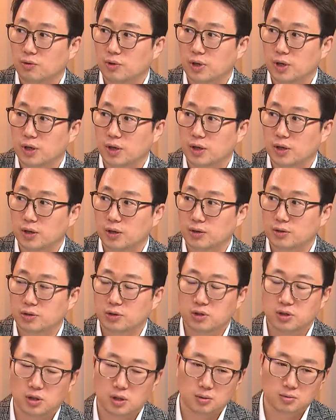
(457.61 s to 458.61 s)
예. 네.
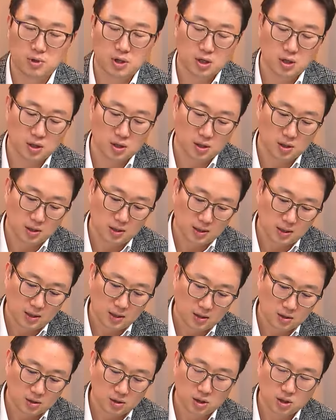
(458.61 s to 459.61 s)
그렇기 때문에
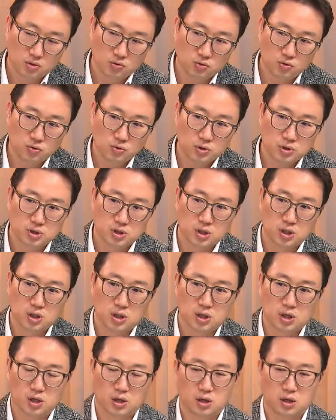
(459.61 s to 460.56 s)
그리고 이제